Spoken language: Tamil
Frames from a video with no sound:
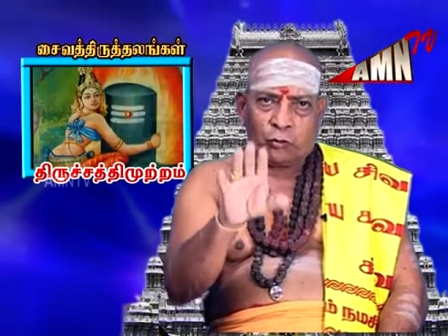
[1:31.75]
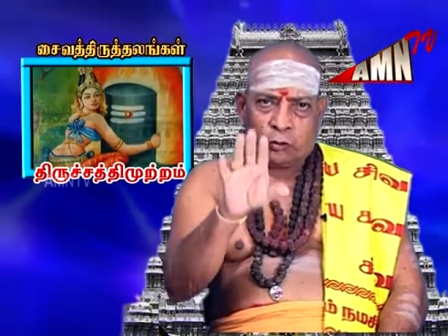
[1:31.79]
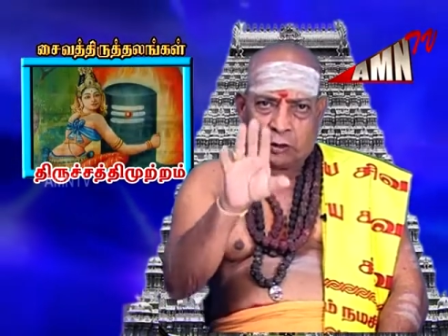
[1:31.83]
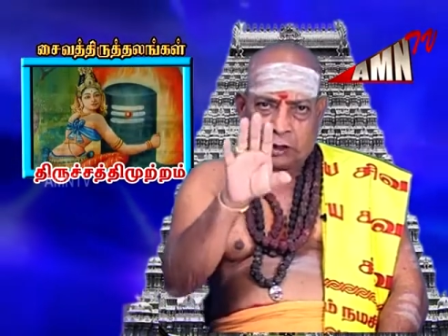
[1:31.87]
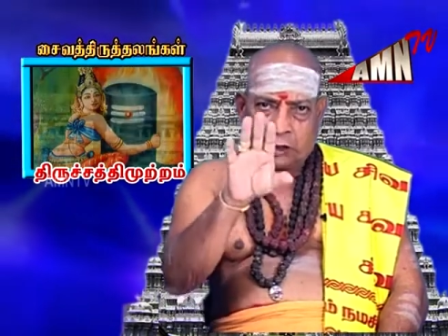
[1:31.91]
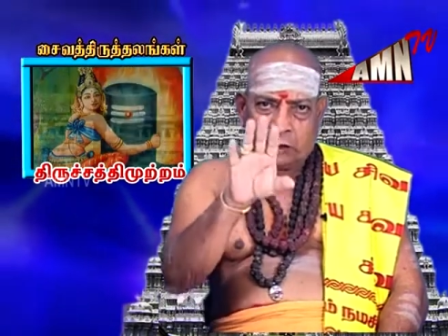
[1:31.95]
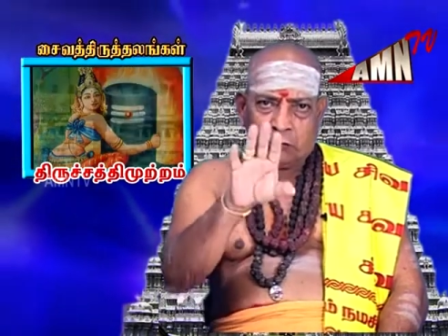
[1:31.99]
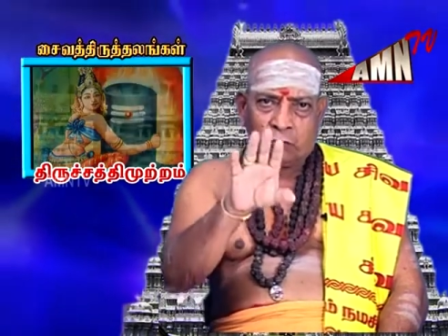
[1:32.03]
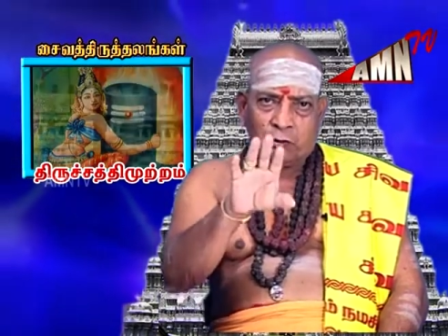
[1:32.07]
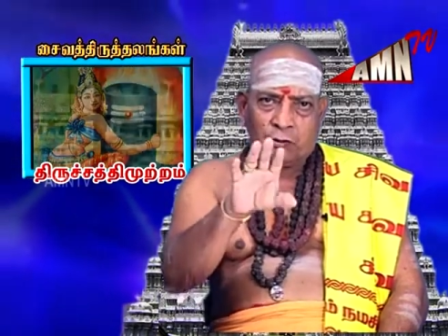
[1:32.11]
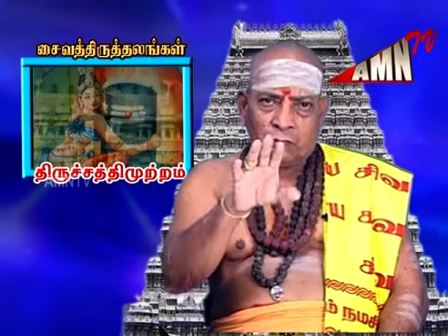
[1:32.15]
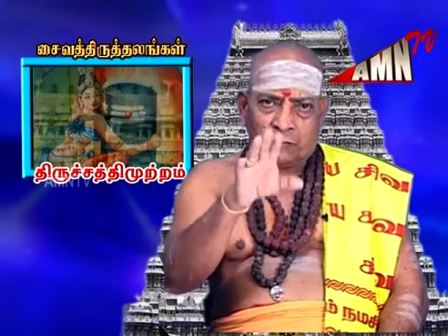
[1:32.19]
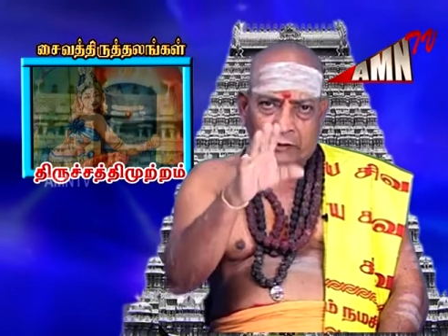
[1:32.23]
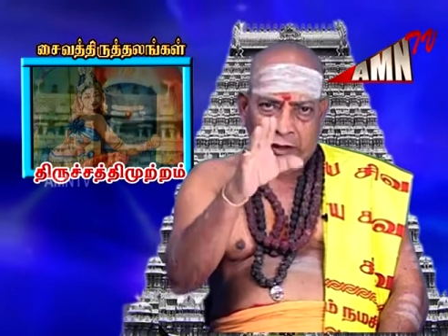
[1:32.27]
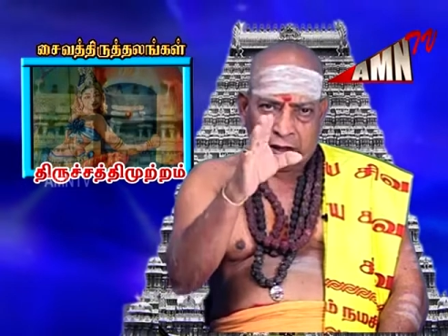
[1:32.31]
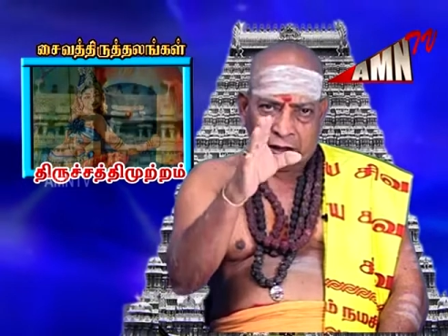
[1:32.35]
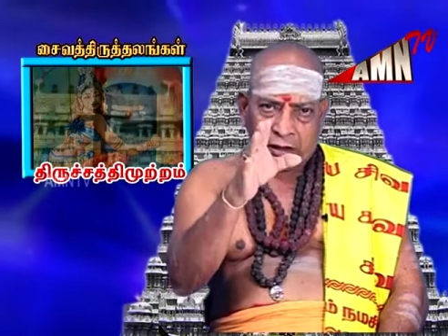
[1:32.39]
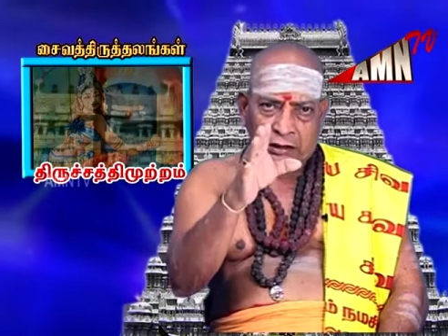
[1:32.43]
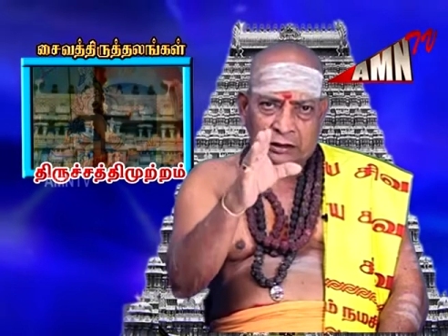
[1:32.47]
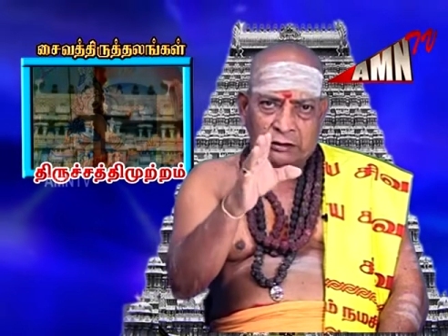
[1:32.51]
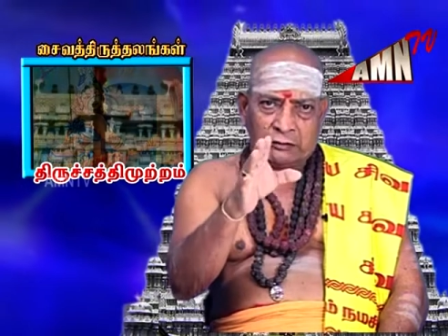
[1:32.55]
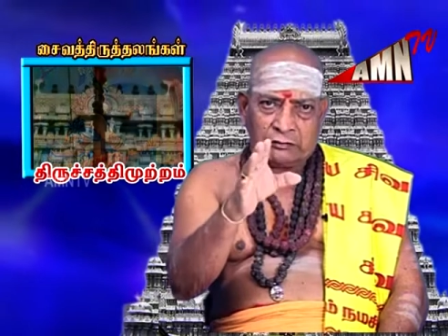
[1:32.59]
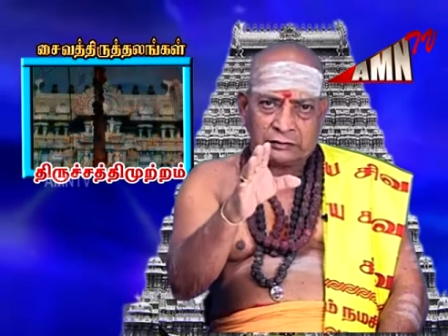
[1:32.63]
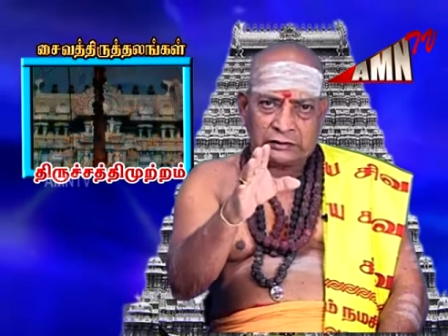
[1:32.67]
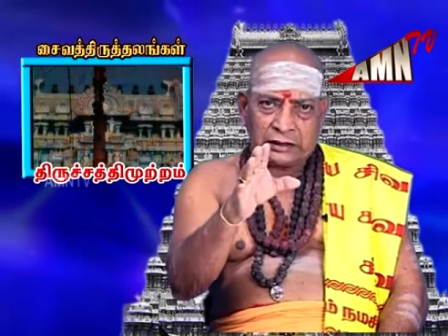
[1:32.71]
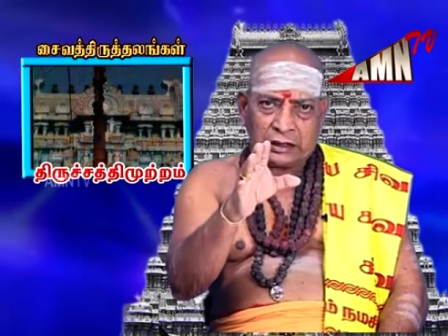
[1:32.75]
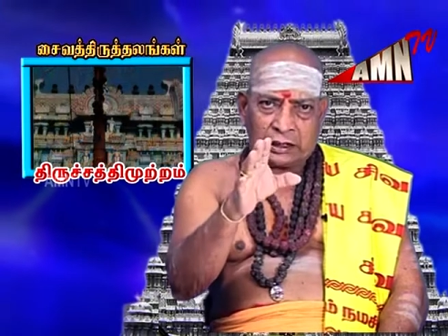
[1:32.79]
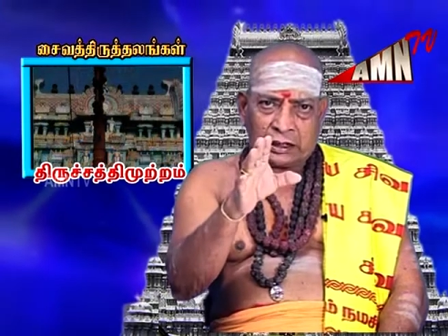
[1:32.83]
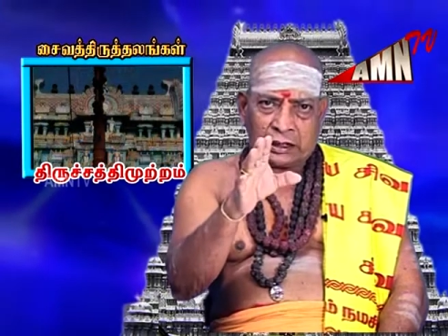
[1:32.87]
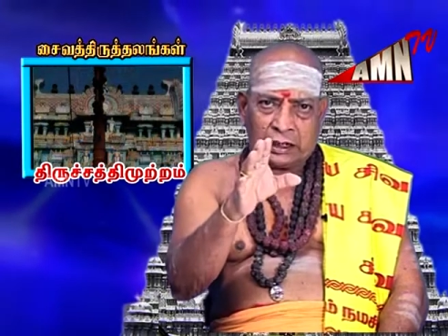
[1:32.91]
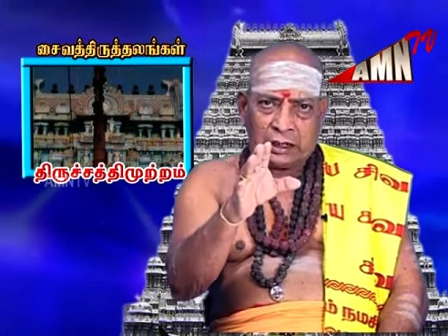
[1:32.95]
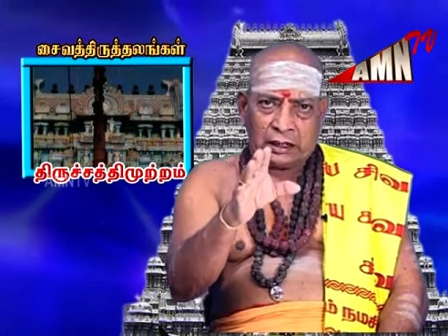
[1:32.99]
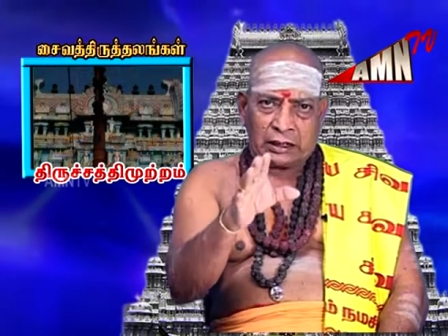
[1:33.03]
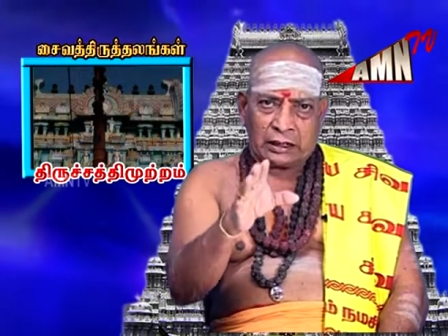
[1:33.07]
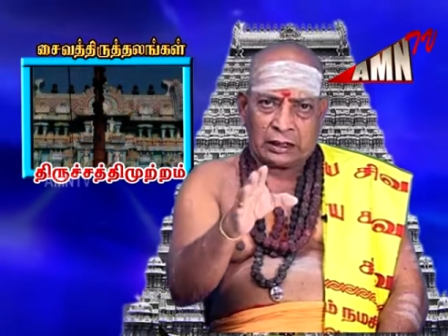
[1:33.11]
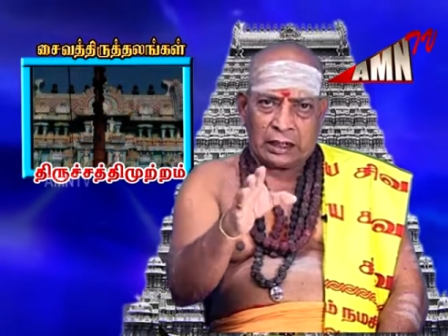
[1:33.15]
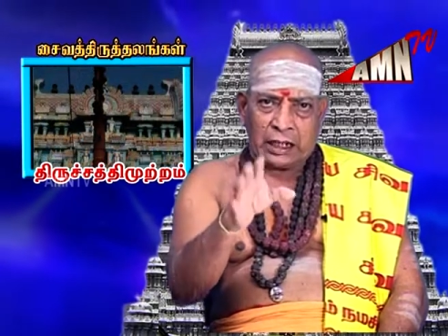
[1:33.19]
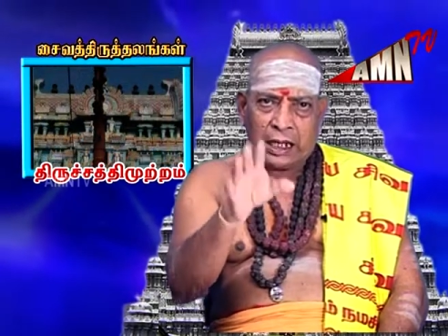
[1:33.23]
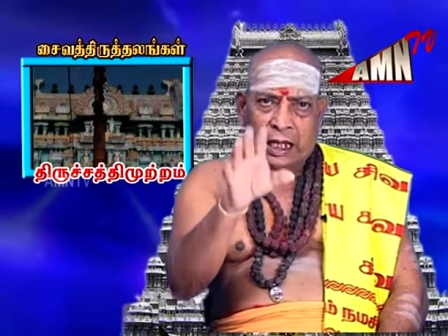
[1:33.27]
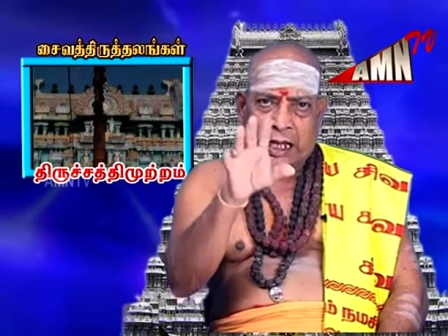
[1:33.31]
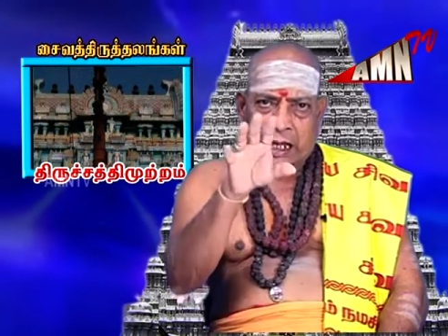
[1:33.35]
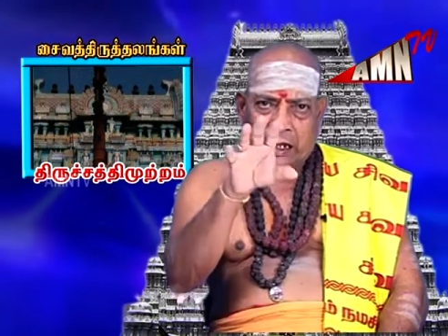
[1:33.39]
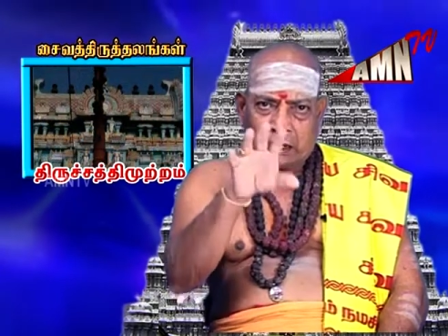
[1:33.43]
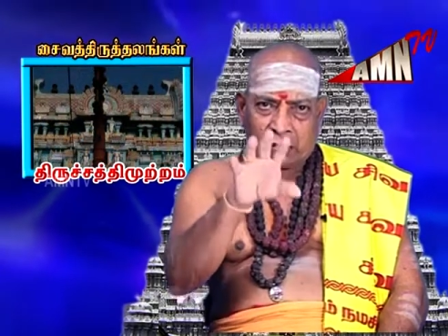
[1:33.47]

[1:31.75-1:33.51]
உணவு வழங்குவதற்காக